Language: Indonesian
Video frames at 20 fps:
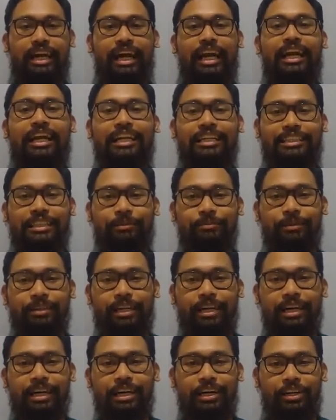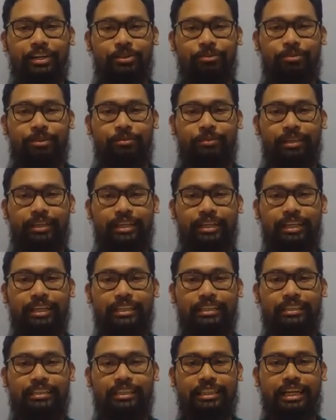Kalian yang sama nggak? Kalau
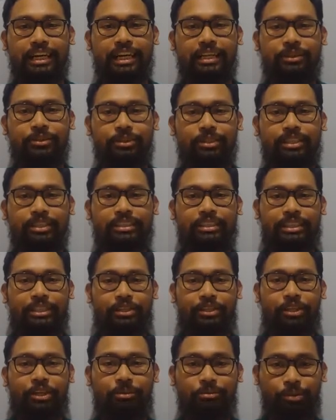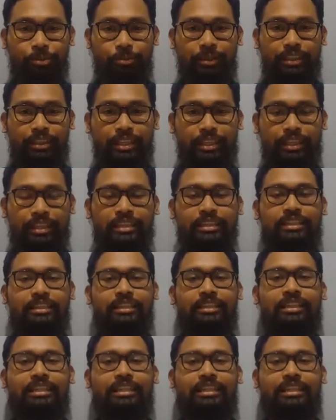berbeda, silakan tulis di kolom komentar.